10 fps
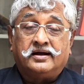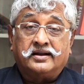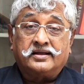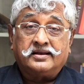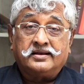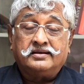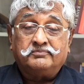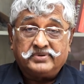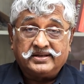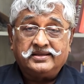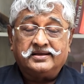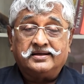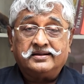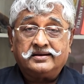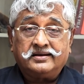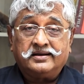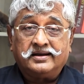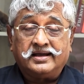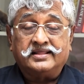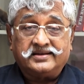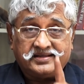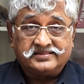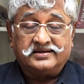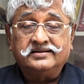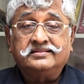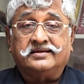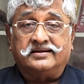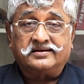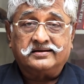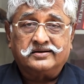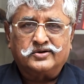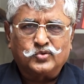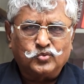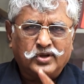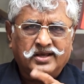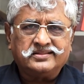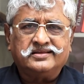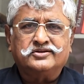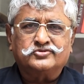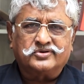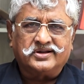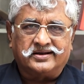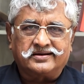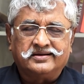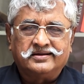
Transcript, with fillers: ஆனால் பெரியார் அதனை தடுத்தார் கூடாது என்று சொன்னார்